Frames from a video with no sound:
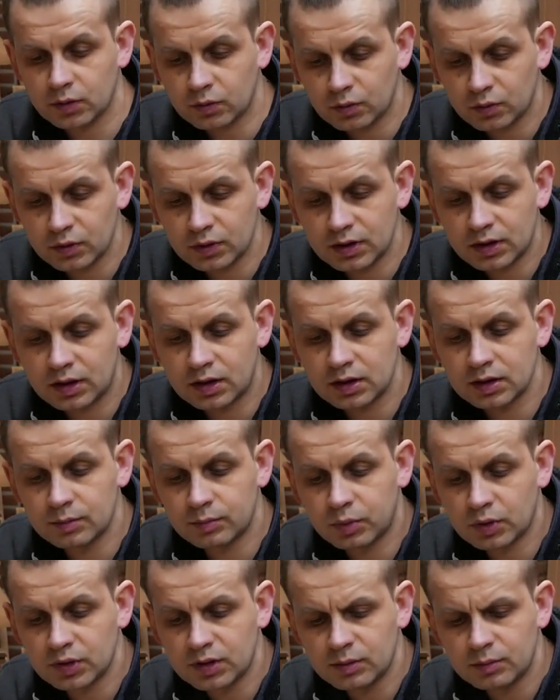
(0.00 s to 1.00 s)
Und die
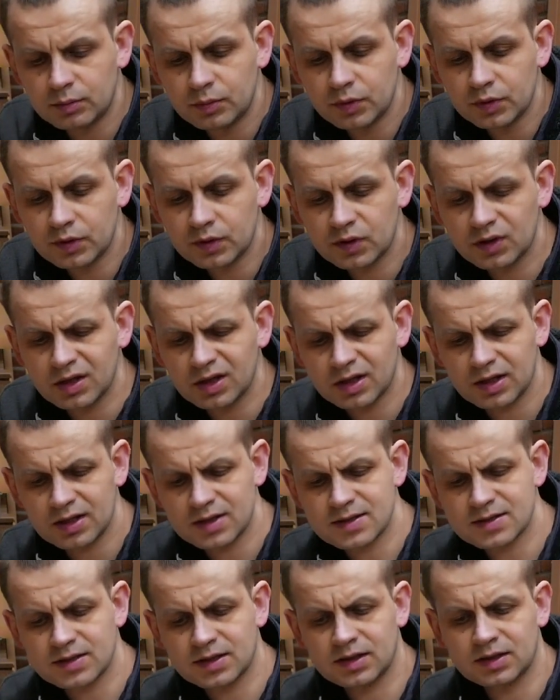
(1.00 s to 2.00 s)
Boden möchte ich nicht
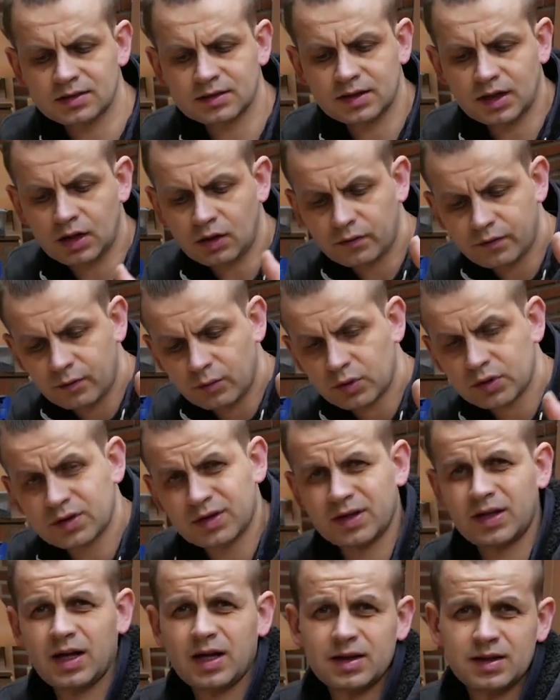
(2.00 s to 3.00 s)
jetzt da
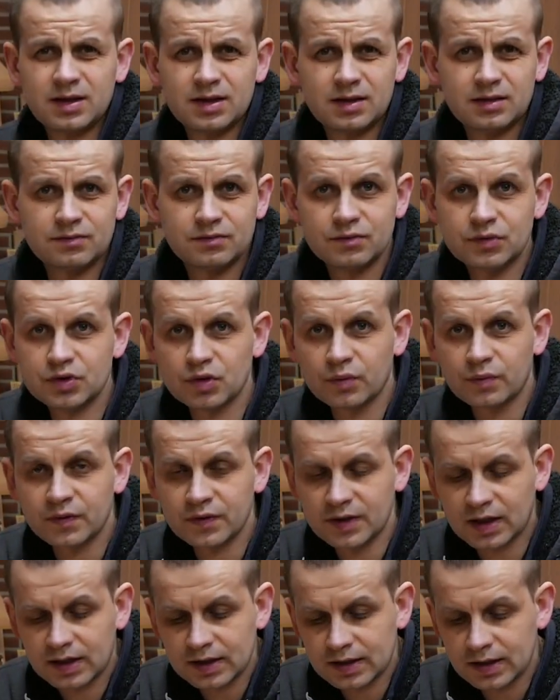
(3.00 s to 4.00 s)
vermuten, da
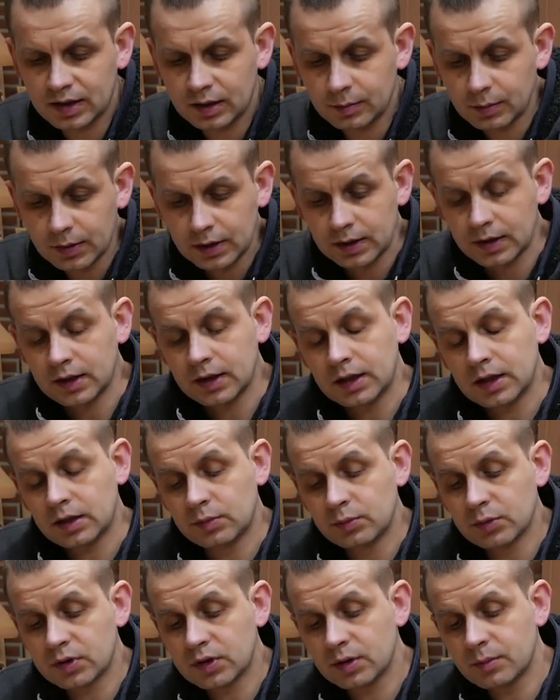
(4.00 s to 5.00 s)
stumpf dran kleben. Ich
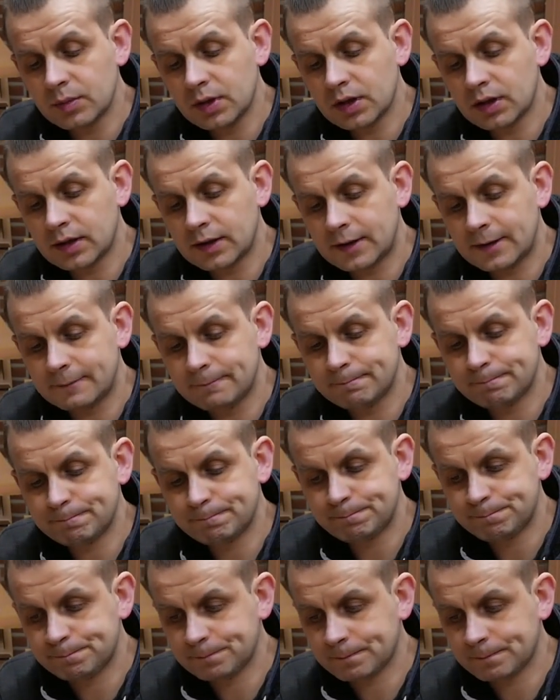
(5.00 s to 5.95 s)
möchte mir hm,